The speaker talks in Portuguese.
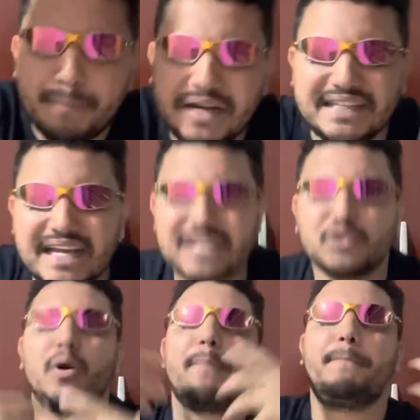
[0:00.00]
perdendo a
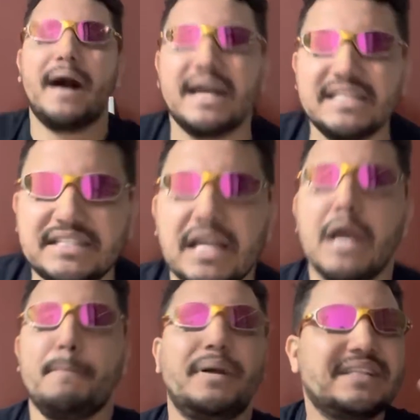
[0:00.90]
sua paz,
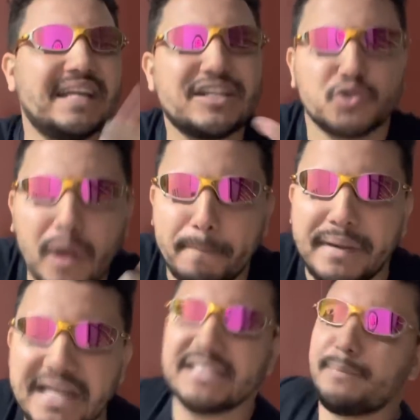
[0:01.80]
perdendo a sua brisa,